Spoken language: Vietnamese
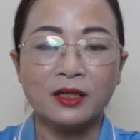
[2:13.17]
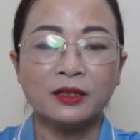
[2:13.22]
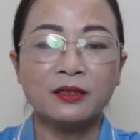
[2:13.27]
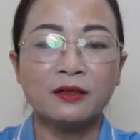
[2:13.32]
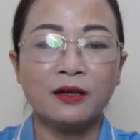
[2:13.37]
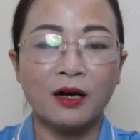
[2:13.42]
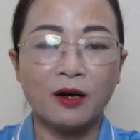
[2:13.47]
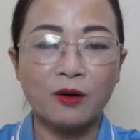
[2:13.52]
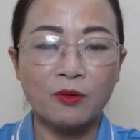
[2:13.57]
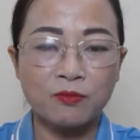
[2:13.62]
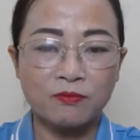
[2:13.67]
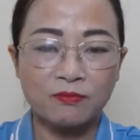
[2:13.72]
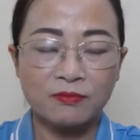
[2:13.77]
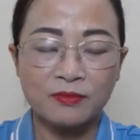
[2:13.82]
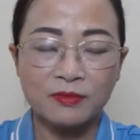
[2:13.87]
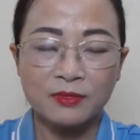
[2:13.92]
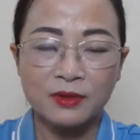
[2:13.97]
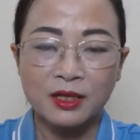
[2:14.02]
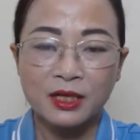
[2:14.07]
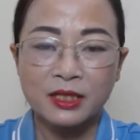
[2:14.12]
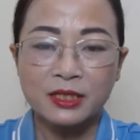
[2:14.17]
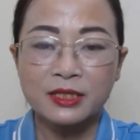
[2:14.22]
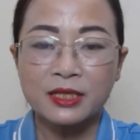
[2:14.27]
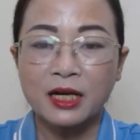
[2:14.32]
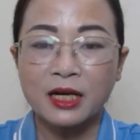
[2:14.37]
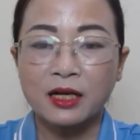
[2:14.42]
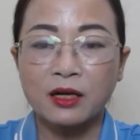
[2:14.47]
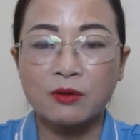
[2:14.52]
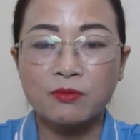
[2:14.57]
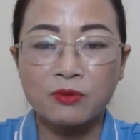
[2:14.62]
Thưa ông,
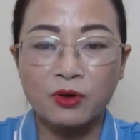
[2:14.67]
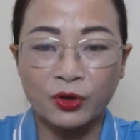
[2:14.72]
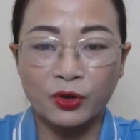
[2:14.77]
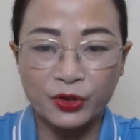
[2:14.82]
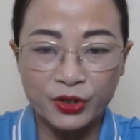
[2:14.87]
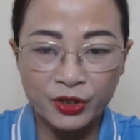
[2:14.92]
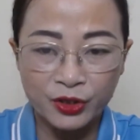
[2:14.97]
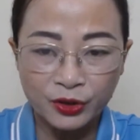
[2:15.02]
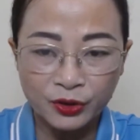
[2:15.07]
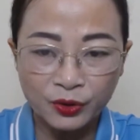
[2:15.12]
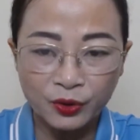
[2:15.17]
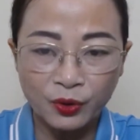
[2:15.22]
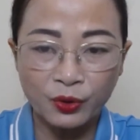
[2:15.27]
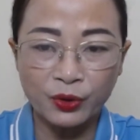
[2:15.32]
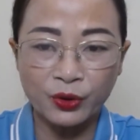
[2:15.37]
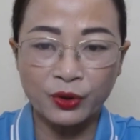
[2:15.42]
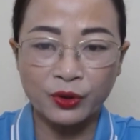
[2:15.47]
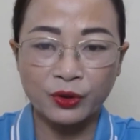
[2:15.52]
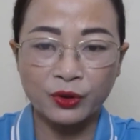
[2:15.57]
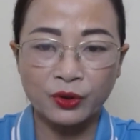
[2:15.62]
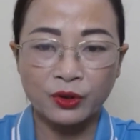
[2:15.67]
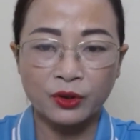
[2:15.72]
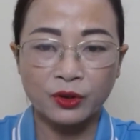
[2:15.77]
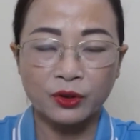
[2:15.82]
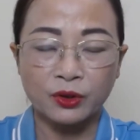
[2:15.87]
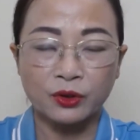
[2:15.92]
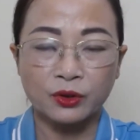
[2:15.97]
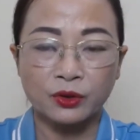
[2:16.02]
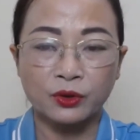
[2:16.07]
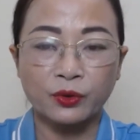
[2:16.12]
chắc ông còn nhớ tôi.
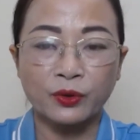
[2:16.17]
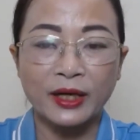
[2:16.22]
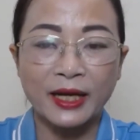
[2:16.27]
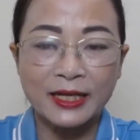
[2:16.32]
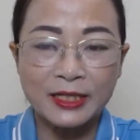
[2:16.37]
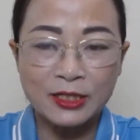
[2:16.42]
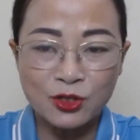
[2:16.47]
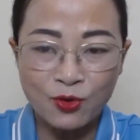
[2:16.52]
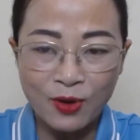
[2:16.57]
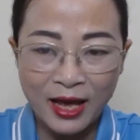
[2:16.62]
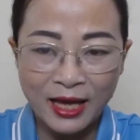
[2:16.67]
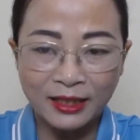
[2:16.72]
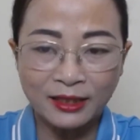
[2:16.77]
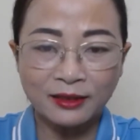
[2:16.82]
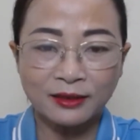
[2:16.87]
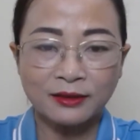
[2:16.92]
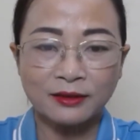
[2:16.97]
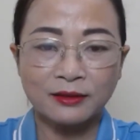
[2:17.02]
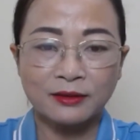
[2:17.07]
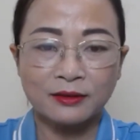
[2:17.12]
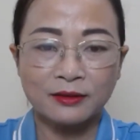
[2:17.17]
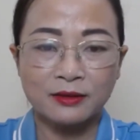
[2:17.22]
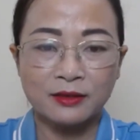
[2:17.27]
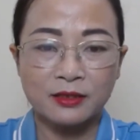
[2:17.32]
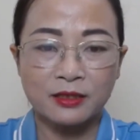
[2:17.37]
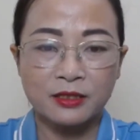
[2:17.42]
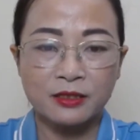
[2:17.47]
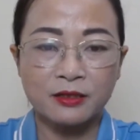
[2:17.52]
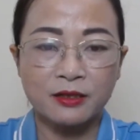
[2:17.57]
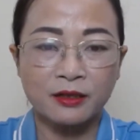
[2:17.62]
Tôi là Doãn,
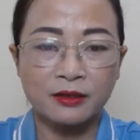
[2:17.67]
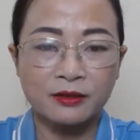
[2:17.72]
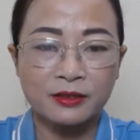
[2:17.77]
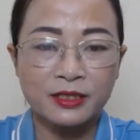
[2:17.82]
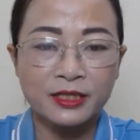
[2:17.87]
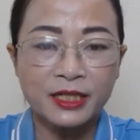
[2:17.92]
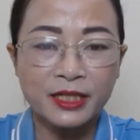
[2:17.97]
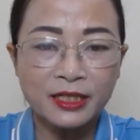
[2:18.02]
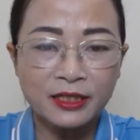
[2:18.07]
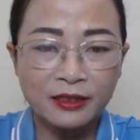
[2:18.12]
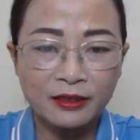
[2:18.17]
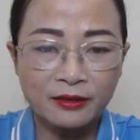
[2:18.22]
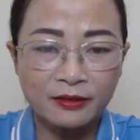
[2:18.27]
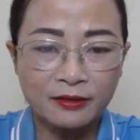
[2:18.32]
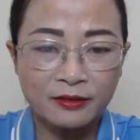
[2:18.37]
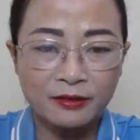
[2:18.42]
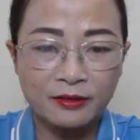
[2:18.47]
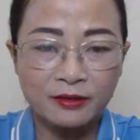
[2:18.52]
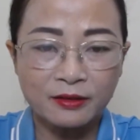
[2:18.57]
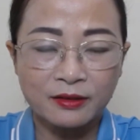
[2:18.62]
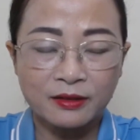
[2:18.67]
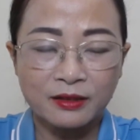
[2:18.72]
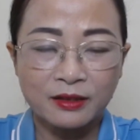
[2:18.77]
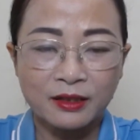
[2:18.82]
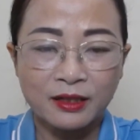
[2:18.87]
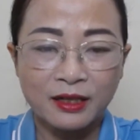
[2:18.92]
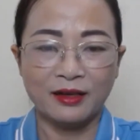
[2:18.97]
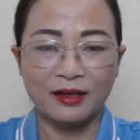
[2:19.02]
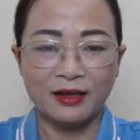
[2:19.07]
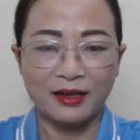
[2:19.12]
trường sinh từ...
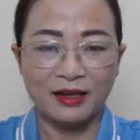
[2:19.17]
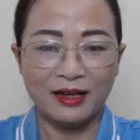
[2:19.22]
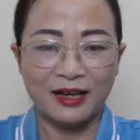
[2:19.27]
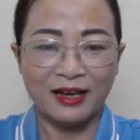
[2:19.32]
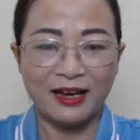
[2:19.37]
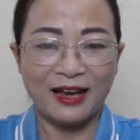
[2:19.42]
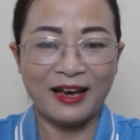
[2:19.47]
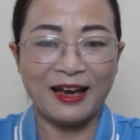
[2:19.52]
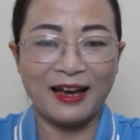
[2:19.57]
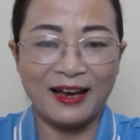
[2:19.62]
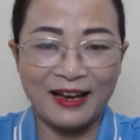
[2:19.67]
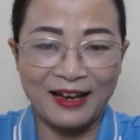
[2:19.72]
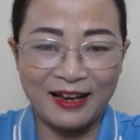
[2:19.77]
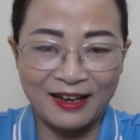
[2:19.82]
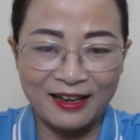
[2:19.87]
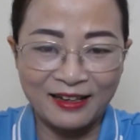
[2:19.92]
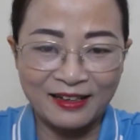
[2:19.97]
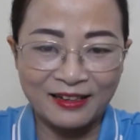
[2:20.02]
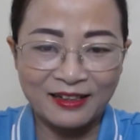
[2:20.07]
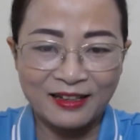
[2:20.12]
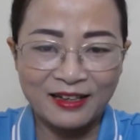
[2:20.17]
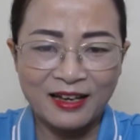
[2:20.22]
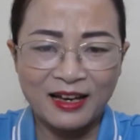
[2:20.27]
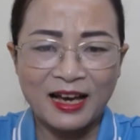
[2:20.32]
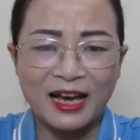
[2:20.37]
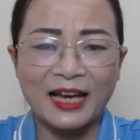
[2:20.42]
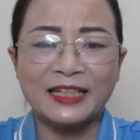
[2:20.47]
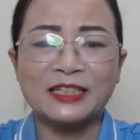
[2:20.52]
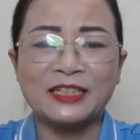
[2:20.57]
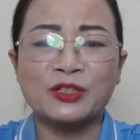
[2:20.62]
À,
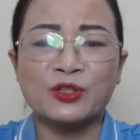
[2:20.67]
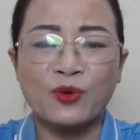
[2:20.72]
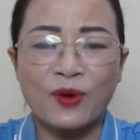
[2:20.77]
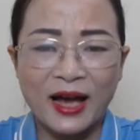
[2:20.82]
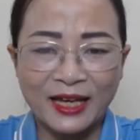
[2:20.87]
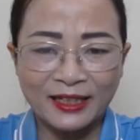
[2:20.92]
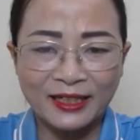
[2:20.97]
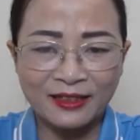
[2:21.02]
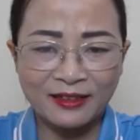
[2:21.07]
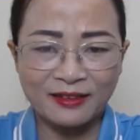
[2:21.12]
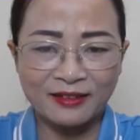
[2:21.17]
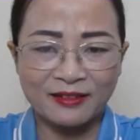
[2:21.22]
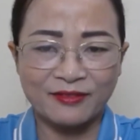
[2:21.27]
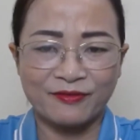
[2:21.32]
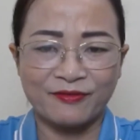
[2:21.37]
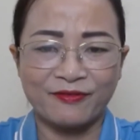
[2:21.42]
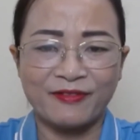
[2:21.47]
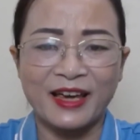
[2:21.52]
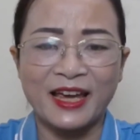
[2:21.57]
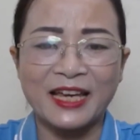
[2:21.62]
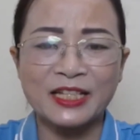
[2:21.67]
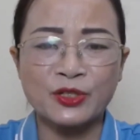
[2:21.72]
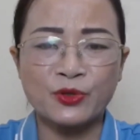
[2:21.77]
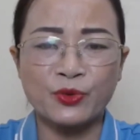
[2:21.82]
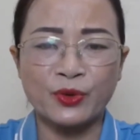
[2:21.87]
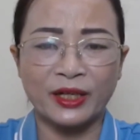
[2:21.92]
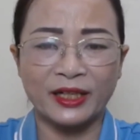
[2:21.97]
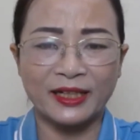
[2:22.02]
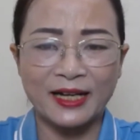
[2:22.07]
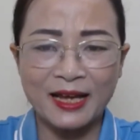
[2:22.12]
anh Doãn, vẽ
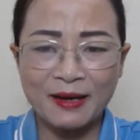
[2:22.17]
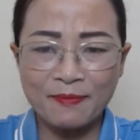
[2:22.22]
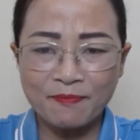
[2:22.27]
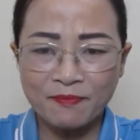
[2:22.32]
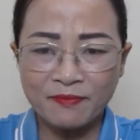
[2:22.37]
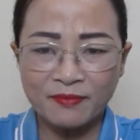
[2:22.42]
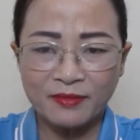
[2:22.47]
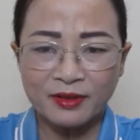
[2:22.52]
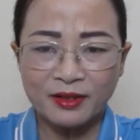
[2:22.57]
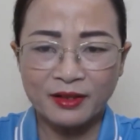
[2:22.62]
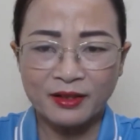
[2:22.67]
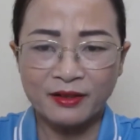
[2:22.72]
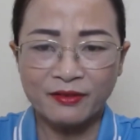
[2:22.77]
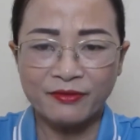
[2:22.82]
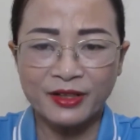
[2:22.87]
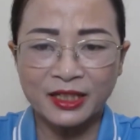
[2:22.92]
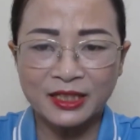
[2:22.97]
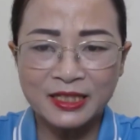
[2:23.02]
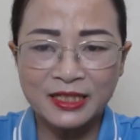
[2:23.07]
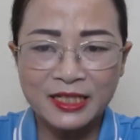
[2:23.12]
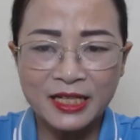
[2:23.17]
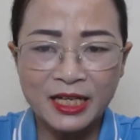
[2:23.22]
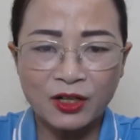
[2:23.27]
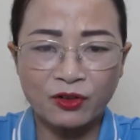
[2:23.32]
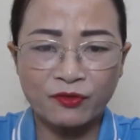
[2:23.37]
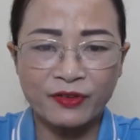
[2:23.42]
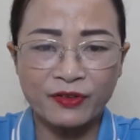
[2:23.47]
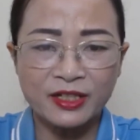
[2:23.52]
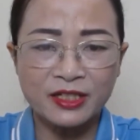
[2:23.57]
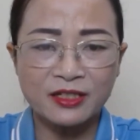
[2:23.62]
chuyện lắm, việc gì
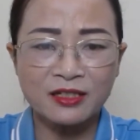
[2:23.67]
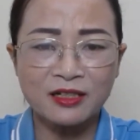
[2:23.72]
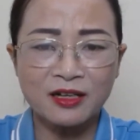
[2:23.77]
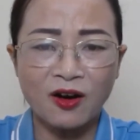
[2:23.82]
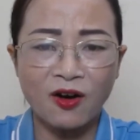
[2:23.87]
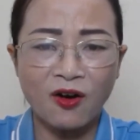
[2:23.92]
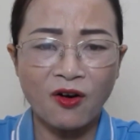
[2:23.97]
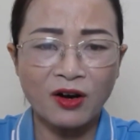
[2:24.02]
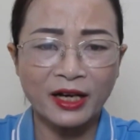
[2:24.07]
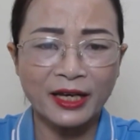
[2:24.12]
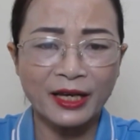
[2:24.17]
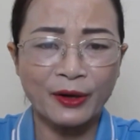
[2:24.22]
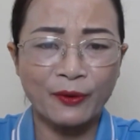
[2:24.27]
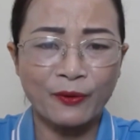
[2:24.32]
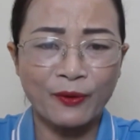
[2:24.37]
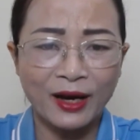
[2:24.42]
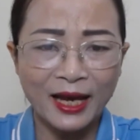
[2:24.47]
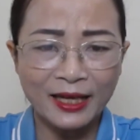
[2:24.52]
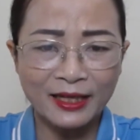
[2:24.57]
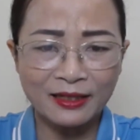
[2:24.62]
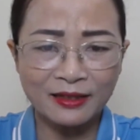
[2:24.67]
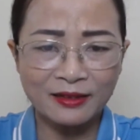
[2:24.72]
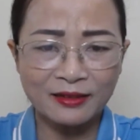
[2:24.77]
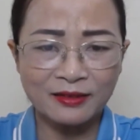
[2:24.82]
còn phải xưng hô kiểu cách.